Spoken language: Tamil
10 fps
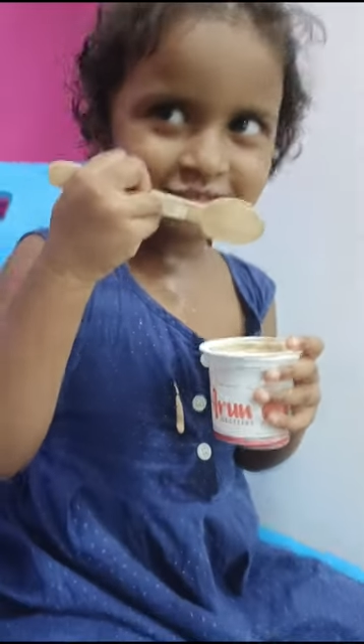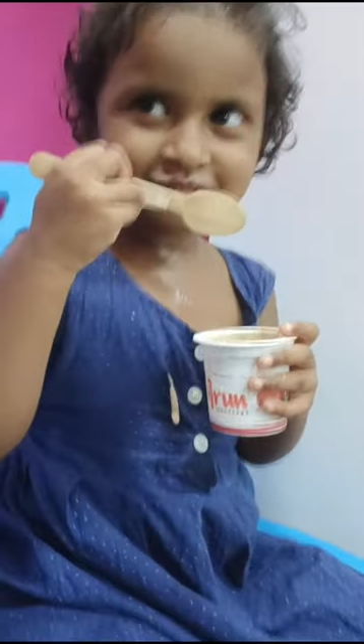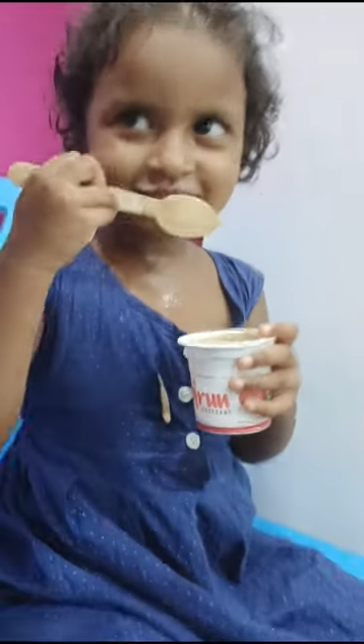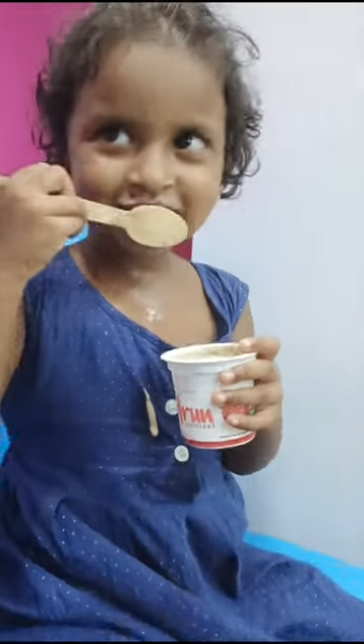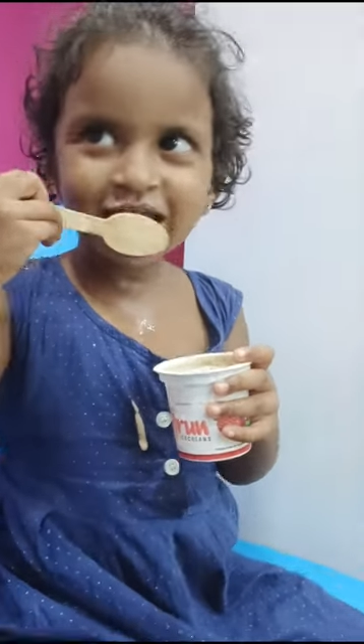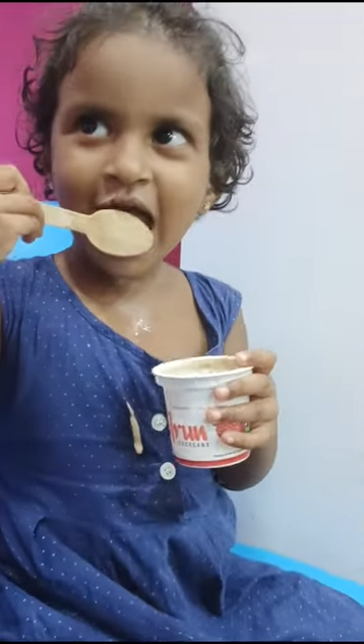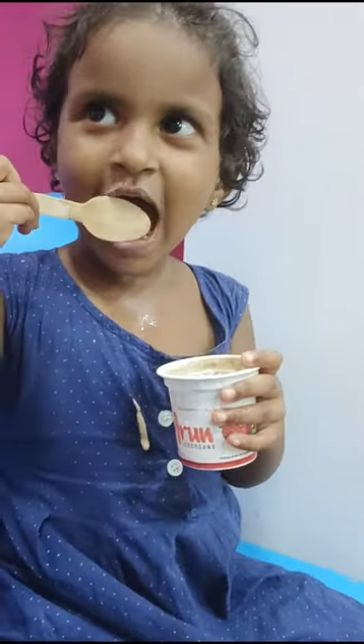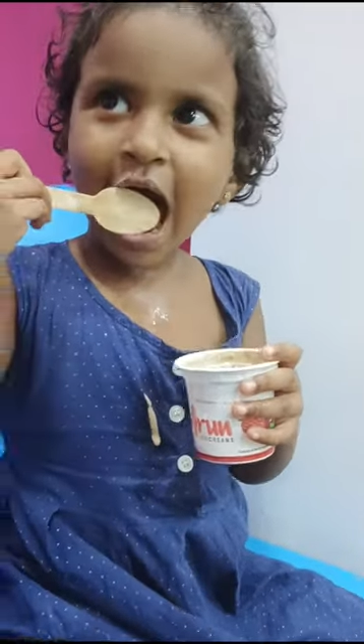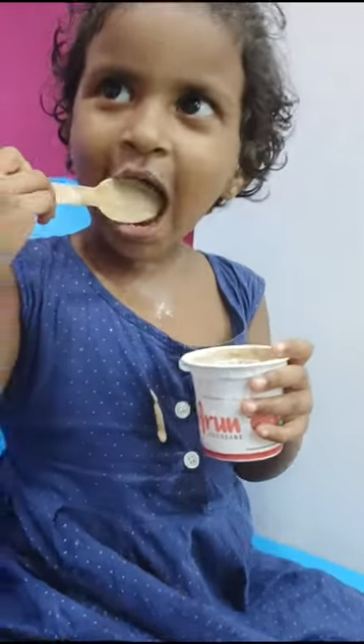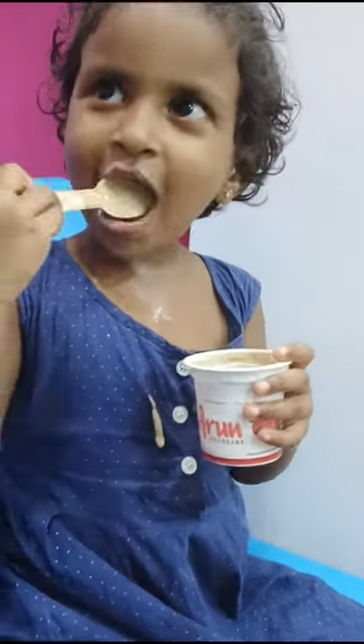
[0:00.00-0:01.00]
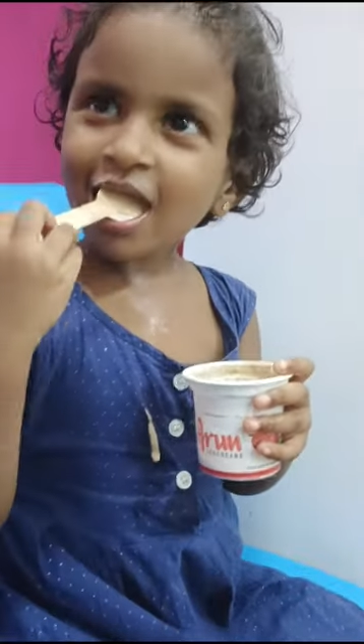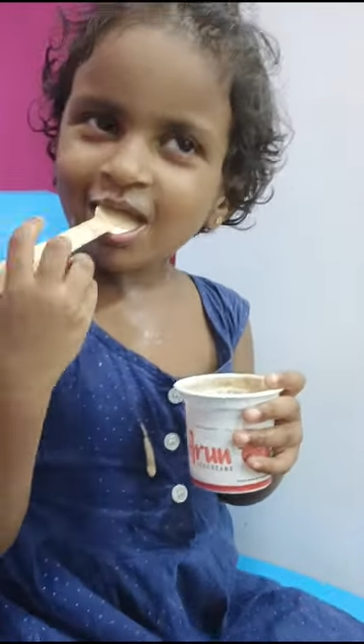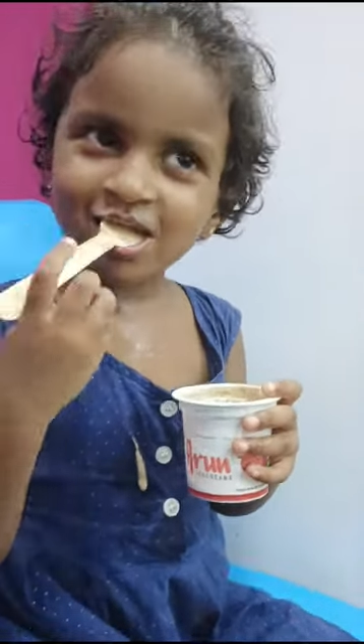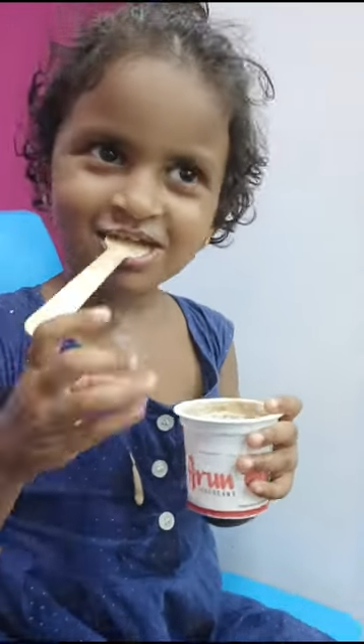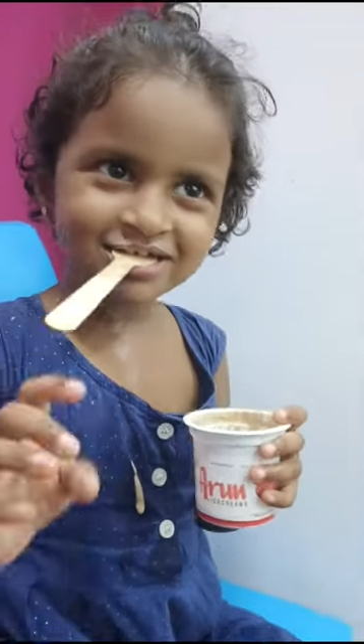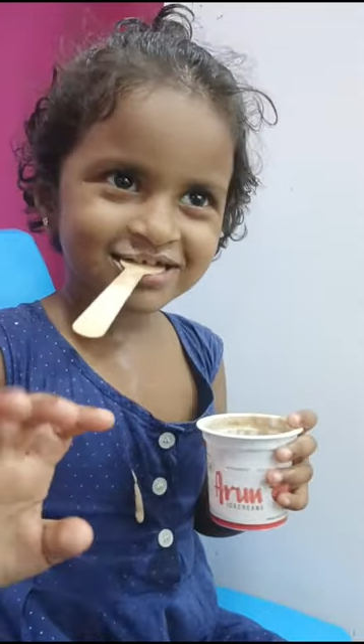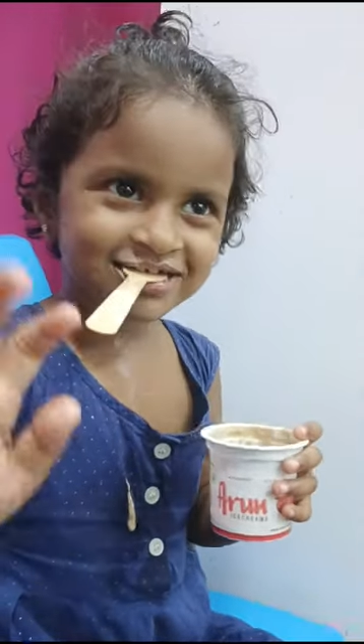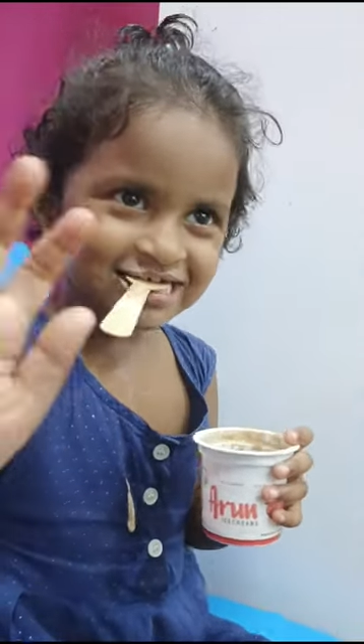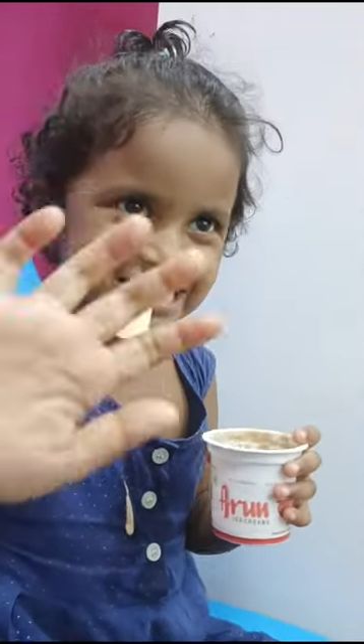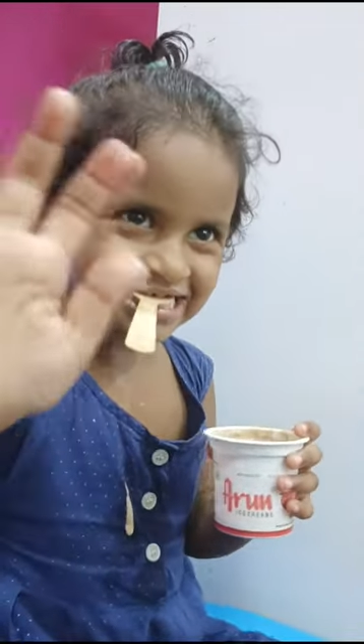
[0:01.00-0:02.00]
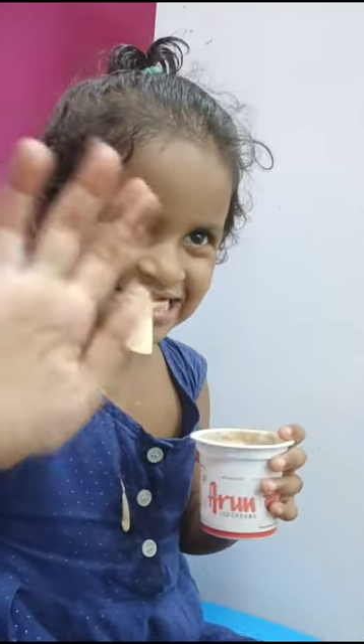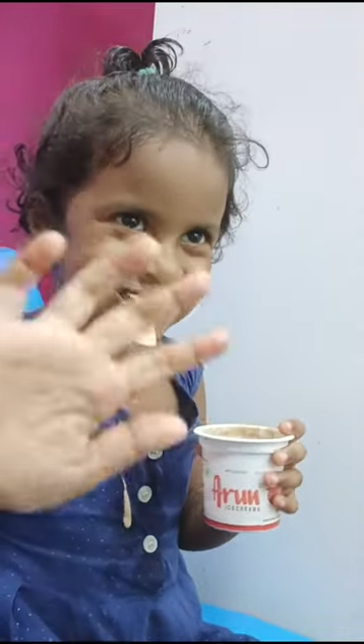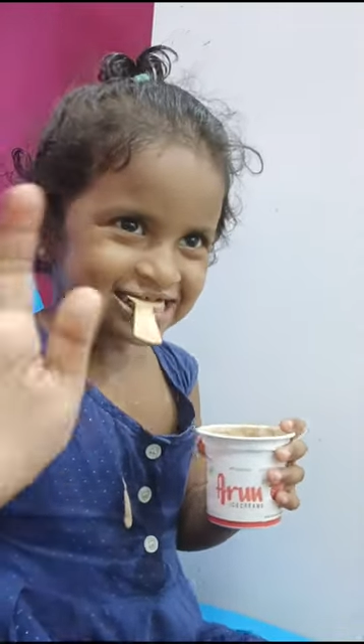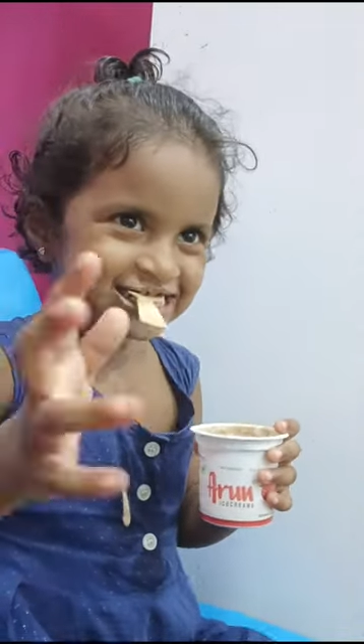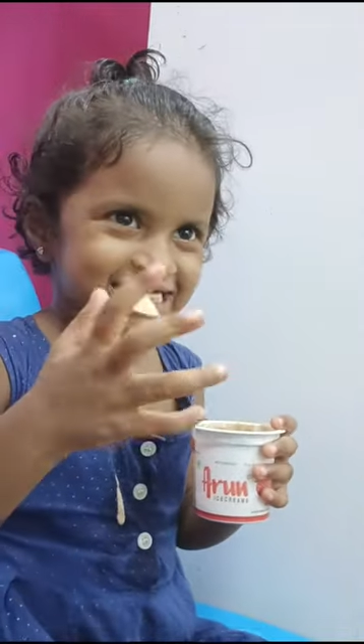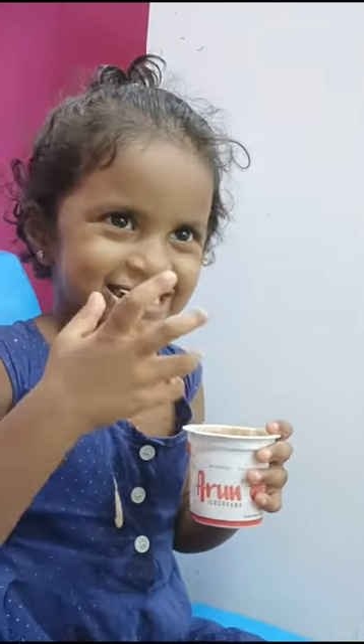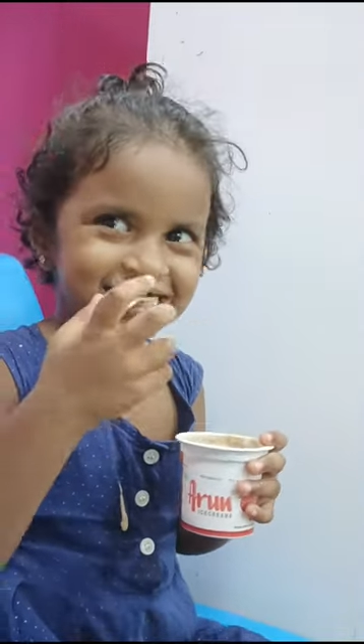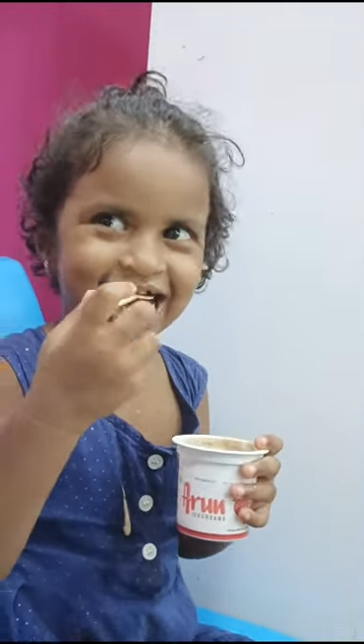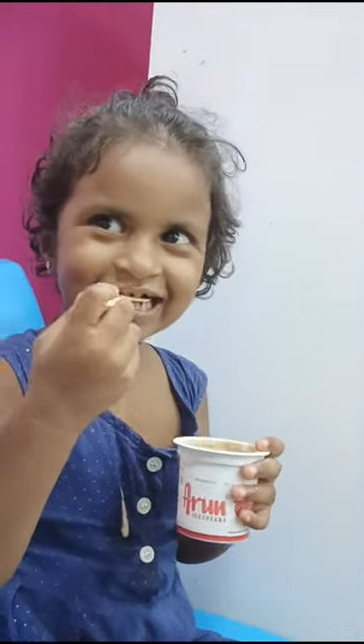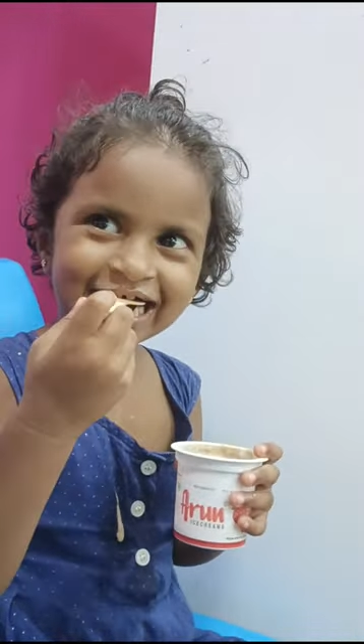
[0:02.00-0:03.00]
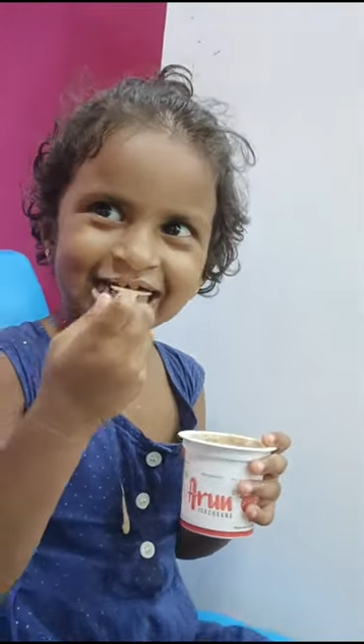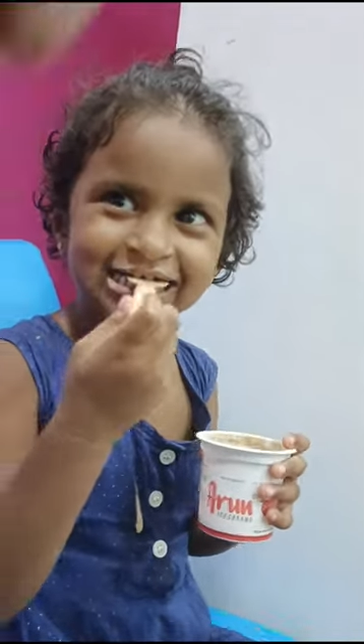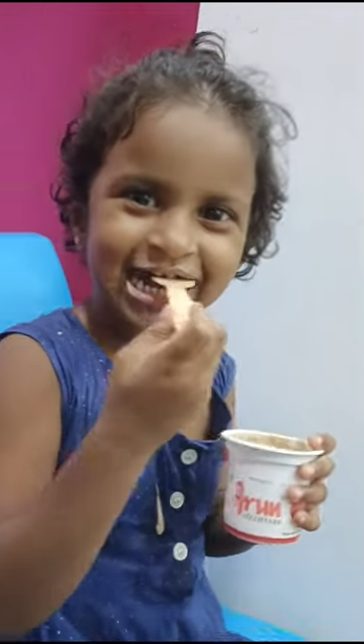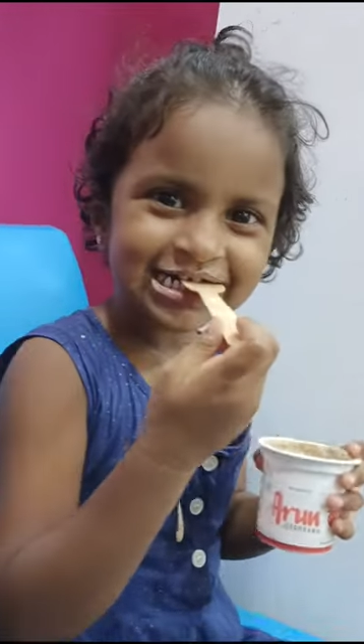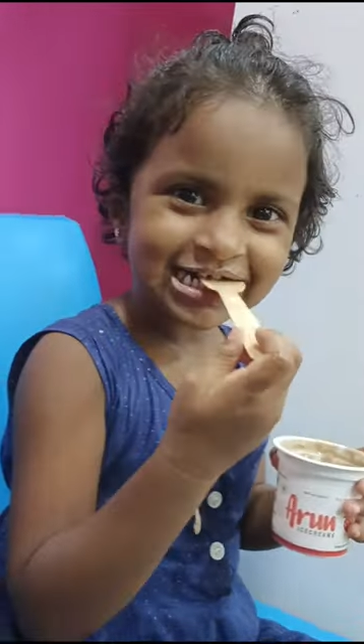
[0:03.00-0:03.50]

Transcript: சொல்லு சொல்லு உயிர் எடுத்து கடைசியாக சொல்லி முடித்தோம்